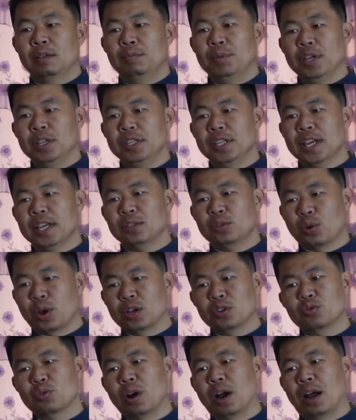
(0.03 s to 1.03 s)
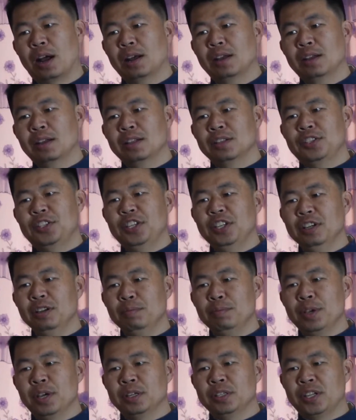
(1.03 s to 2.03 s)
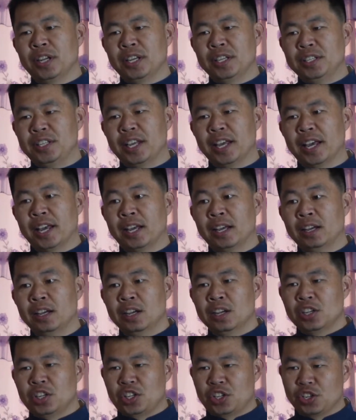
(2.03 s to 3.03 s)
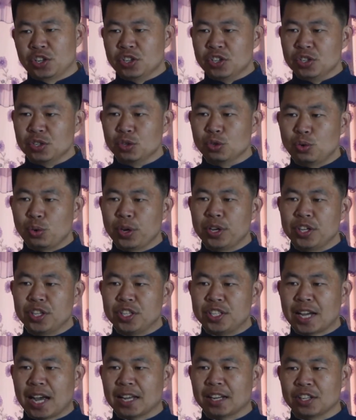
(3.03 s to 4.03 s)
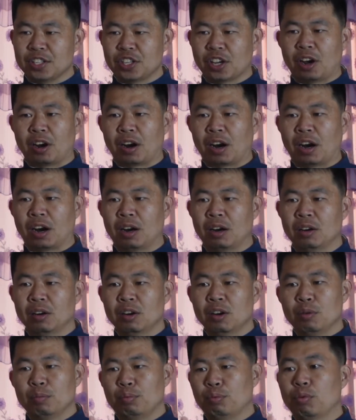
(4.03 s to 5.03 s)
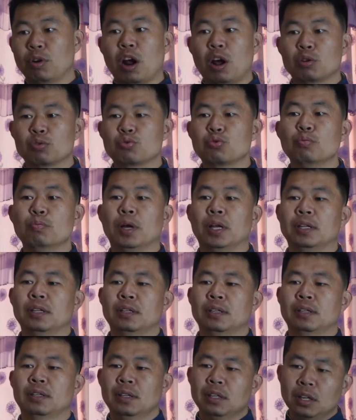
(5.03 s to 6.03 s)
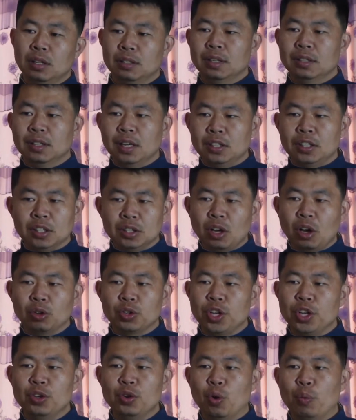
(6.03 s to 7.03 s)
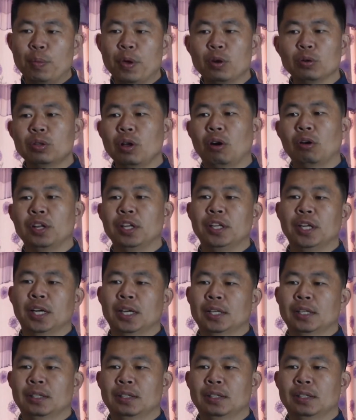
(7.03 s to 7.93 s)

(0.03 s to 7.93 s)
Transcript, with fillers: 民间传说啊，清明这一天，十四岁以下的小孩不让出门，那这到底有没有道理呢？